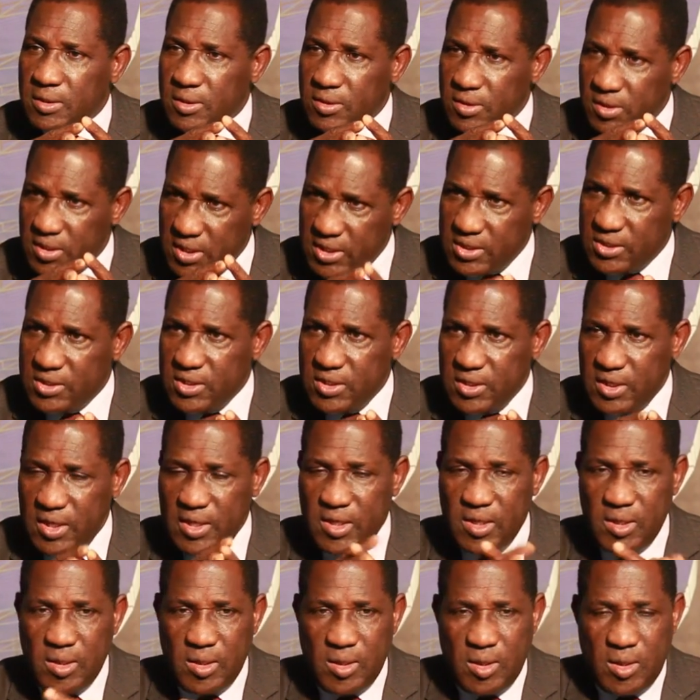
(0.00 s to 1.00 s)

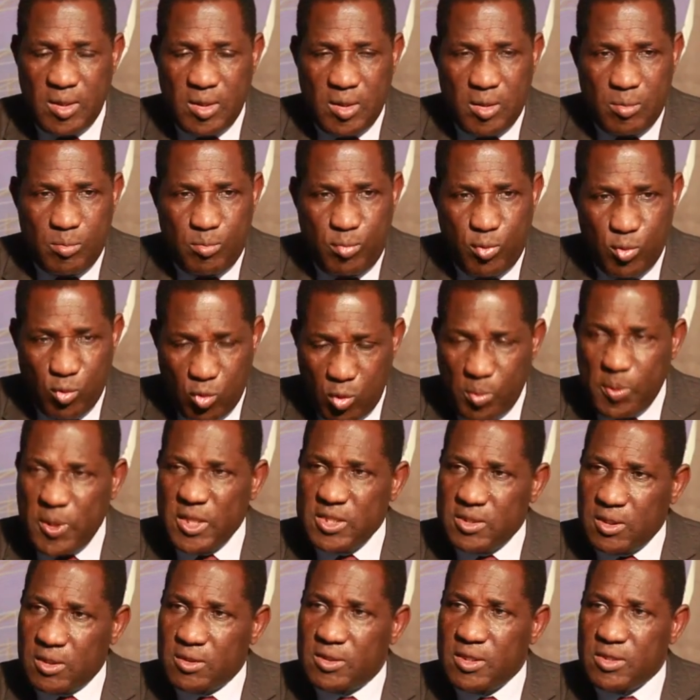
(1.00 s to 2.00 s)
désigné pour
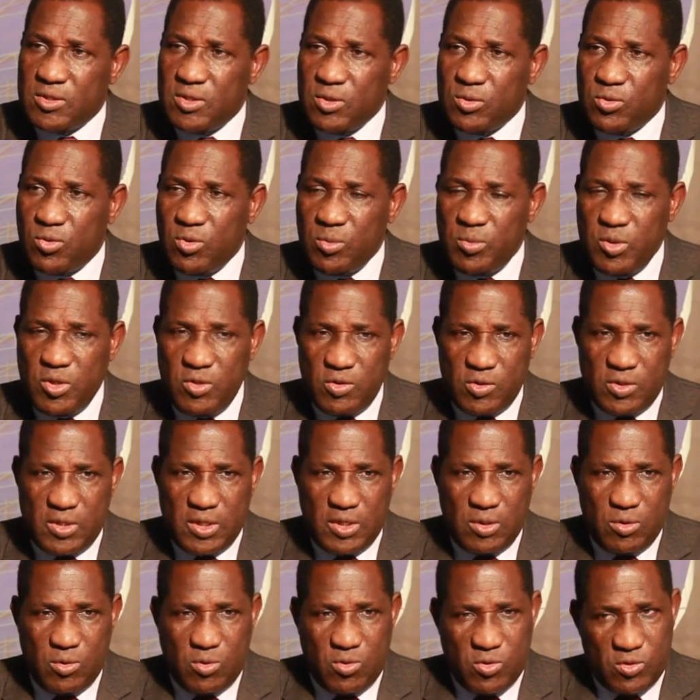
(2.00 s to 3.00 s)
représenter cette
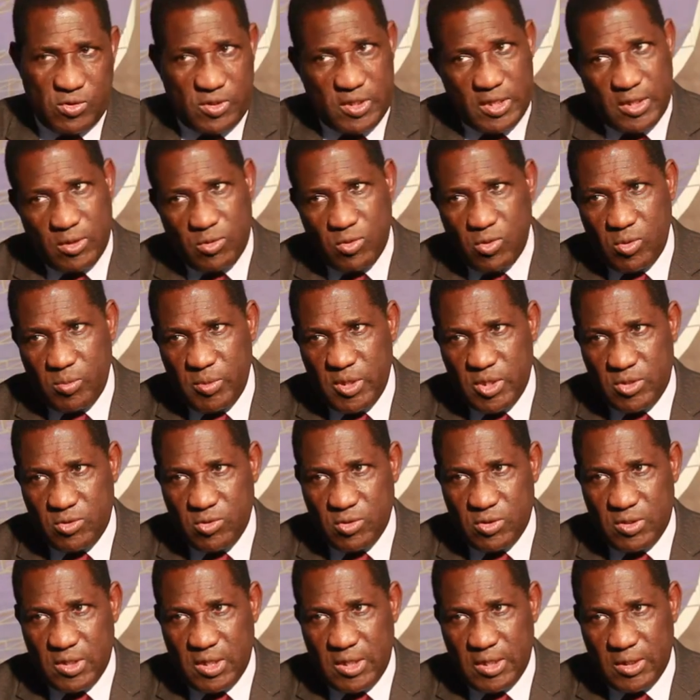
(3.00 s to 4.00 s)
communauté au Conseil économique,
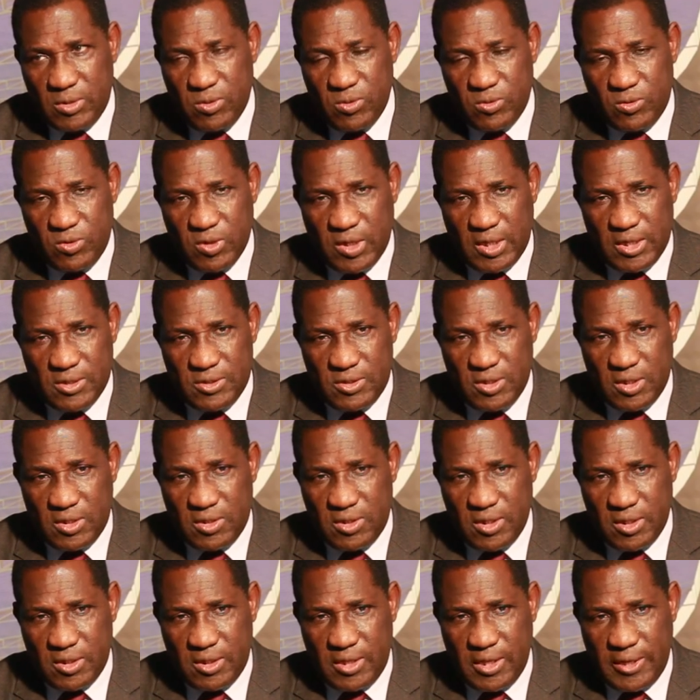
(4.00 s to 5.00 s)
social et culturel, ce
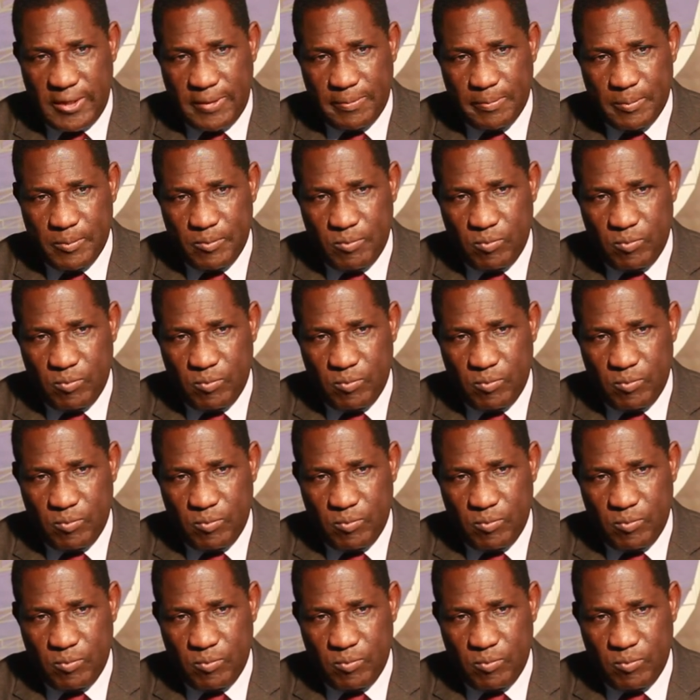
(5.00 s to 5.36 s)
qui était